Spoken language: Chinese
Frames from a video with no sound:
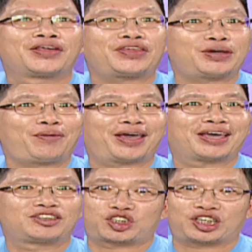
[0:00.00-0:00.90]
因
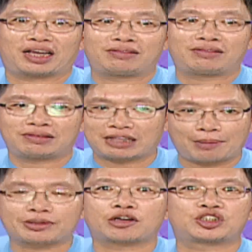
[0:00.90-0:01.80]
为钱
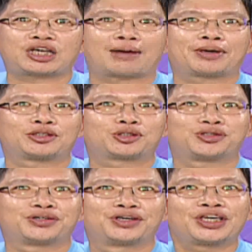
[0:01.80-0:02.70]
带不到下面
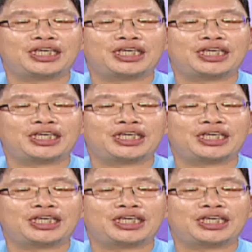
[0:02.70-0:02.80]
去，